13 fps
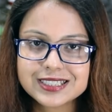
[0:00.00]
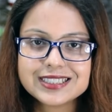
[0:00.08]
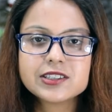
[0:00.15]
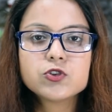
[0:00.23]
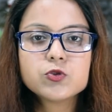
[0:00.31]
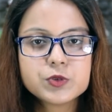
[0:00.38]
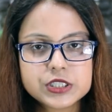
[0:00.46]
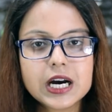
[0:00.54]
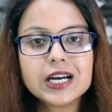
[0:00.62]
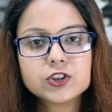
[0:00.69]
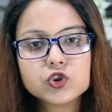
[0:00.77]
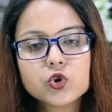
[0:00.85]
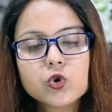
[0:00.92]
কাজে খুবই
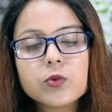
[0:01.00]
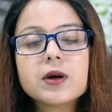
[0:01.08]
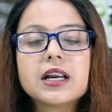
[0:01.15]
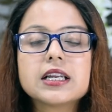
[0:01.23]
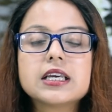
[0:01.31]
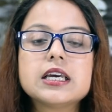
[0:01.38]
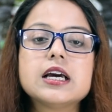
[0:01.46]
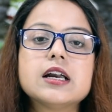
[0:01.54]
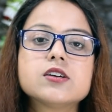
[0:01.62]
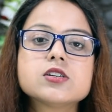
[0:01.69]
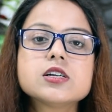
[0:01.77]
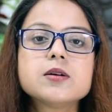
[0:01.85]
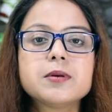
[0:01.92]
সাহায্য করবে আর কি আর
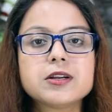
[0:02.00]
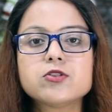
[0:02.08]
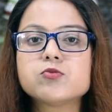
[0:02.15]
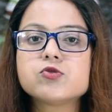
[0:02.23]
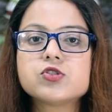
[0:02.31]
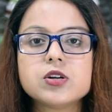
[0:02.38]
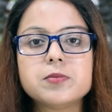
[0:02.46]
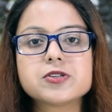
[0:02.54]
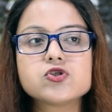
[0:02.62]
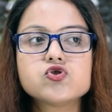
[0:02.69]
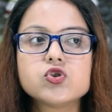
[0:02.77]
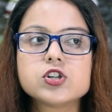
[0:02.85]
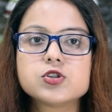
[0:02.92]
সেটা মানে তো বুঝতেই পারছো
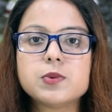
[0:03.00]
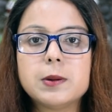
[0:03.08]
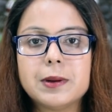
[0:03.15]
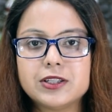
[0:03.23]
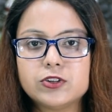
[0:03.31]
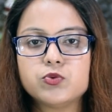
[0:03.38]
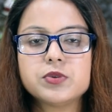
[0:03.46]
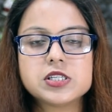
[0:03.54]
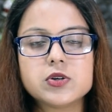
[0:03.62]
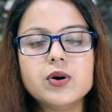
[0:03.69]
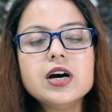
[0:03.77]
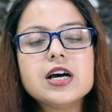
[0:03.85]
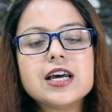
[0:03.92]
চল্লিশ বার বাথরুমে
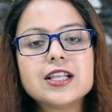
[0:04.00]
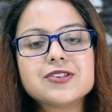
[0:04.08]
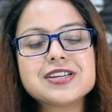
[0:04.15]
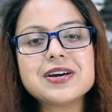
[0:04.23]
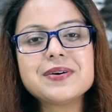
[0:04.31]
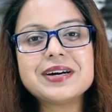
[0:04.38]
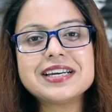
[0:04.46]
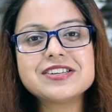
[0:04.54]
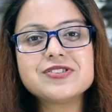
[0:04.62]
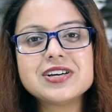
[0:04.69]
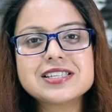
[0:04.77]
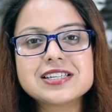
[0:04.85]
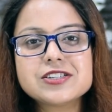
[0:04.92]
যাওয়া তো যাই হোক এটা
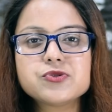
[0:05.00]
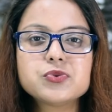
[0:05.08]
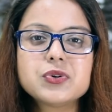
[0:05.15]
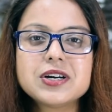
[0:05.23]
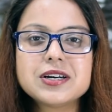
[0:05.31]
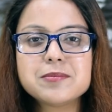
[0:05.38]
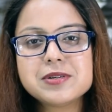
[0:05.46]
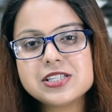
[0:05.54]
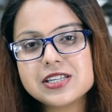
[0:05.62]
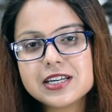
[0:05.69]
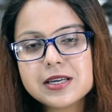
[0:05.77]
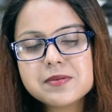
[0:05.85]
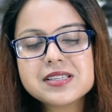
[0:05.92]
ছিল আজকে সুন্দর একটা
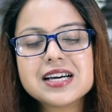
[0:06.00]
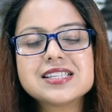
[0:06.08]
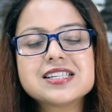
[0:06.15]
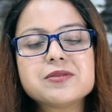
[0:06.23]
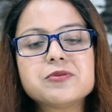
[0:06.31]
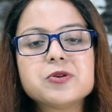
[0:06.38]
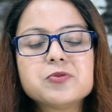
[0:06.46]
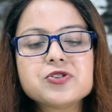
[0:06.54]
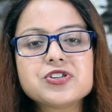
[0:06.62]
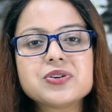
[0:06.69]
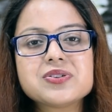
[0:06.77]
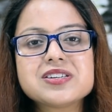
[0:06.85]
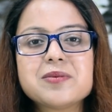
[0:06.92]
মিষ্টি টিপস আর যেটা বলবো
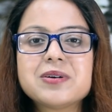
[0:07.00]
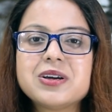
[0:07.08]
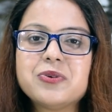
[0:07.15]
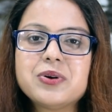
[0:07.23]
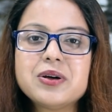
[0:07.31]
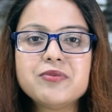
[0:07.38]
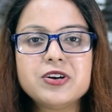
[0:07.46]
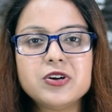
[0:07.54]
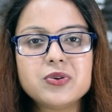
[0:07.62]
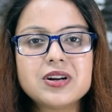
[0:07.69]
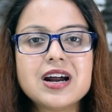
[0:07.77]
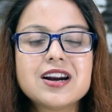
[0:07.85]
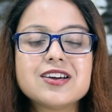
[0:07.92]
সেটা হচ্ছে আমার এই গোটা
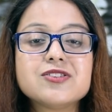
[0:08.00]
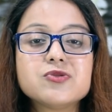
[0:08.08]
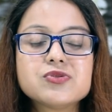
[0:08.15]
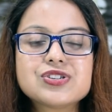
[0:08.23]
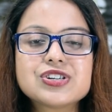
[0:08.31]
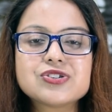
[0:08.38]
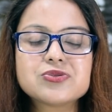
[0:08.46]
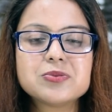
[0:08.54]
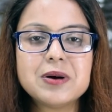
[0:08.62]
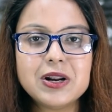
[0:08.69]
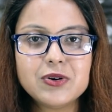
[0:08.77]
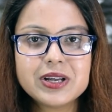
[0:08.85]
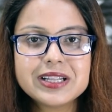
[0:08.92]
ভিডিওটা আর এই নিউজটা যদি
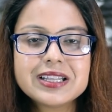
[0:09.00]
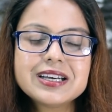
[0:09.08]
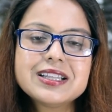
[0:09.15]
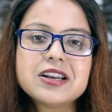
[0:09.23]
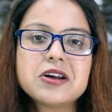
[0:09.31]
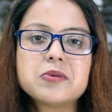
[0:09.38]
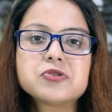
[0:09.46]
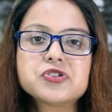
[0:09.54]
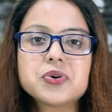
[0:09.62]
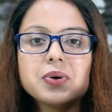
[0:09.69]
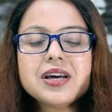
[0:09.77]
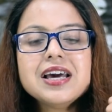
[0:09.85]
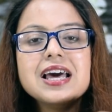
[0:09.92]
ভালো লেগে থাকে তাহলে অবশ্যই
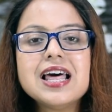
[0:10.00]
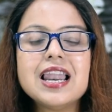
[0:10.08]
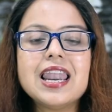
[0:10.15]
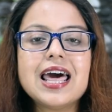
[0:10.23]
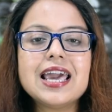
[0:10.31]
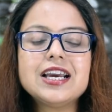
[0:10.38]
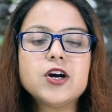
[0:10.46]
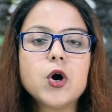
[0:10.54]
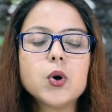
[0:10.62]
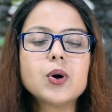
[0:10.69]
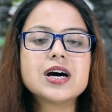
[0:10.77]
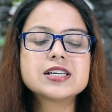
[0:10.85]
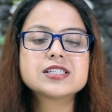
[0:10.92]
করে লাইক
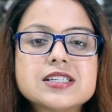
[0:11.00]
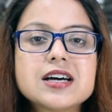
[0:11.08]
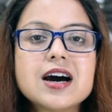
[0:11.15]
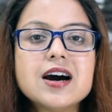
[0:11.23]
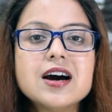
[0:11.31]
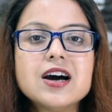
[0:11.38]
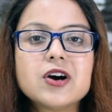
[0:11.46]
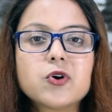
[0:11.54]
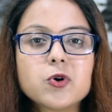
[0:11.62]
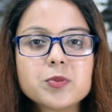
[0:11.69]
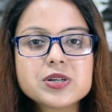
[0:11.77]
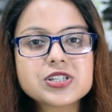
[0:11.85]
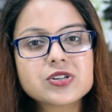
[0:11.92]
করো আর যেটা
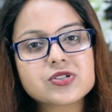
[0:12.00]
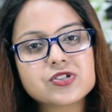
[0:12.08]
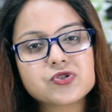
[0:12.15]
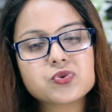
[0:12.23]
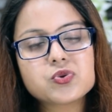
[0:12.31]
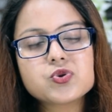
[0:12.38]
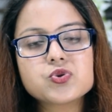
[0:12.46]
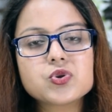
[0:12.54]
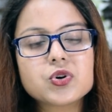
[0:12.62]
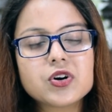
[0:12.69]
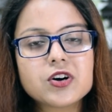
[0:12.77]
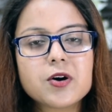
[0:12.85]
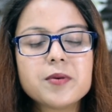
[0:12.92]
করবে সেটা হচ্ছে সুন্দর সুন্দর
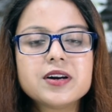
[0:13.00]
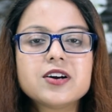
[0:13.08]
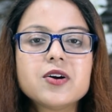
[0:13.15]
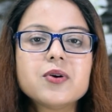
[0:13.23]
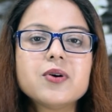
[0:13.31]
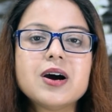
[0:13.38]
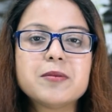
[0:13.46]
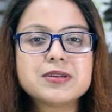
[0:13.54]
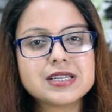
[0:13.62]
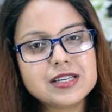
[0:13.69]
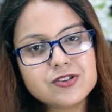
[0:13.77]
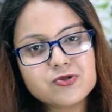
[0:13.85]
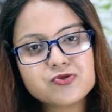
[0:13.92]
করে কমেন্ট করো আমি
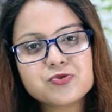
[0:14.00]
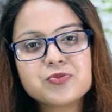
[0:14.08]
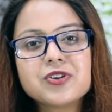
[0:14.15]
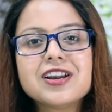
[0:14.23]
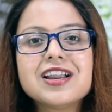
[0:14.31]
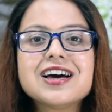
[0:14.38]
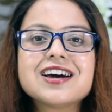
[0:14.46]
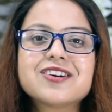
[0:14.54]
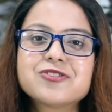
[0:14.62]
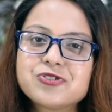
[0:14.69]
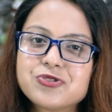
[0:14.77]
জানি কুসুম খুব